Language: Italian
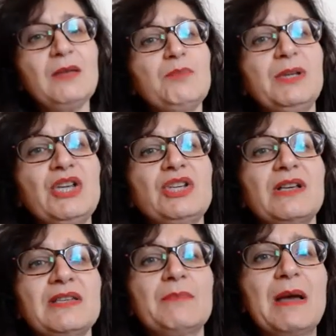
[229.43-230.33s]

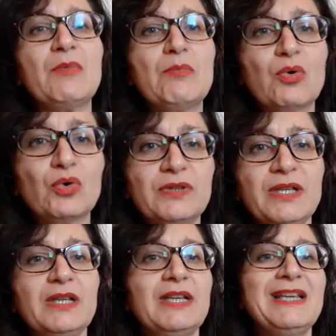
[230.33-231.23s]
implicita se abbiamo
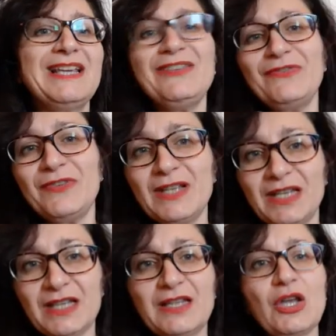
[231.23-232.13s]
modi
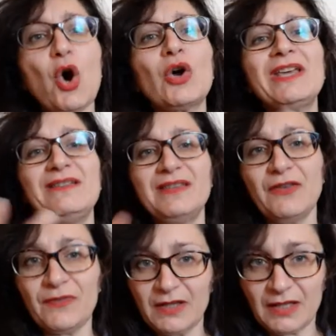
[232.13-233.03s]
infiniti o
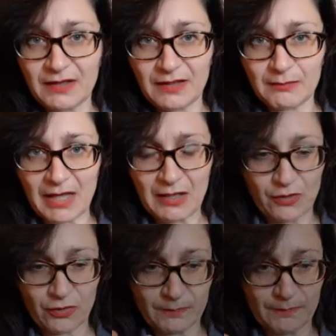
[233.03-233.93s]
indefiniti,
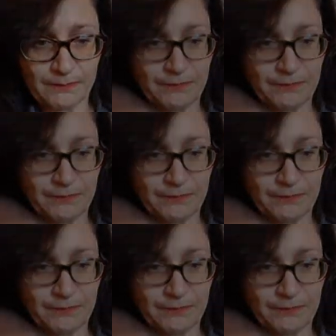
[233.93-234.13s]
meglio.